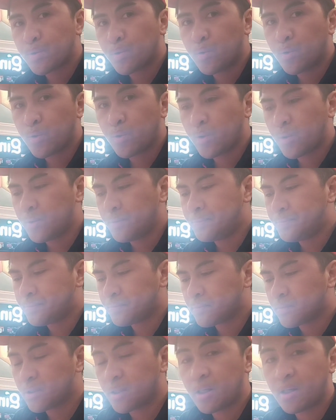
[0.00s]
so
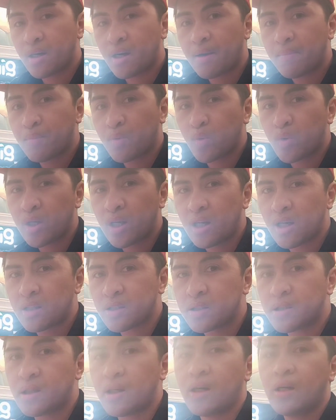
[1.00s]
ginarap ko na
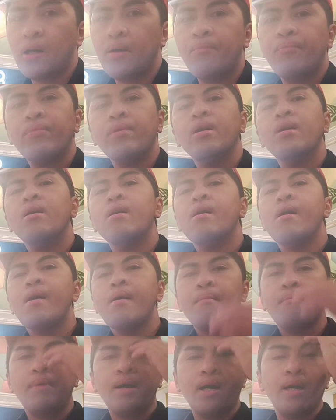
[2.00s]
lang siya
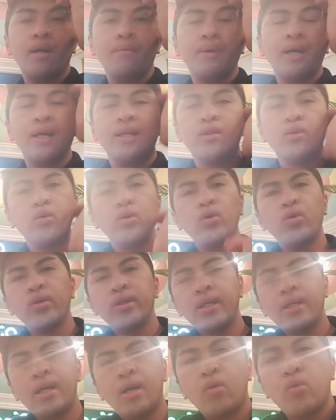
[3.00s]
para
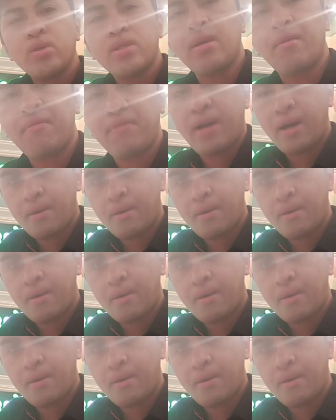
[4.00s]
makatulong din ako sa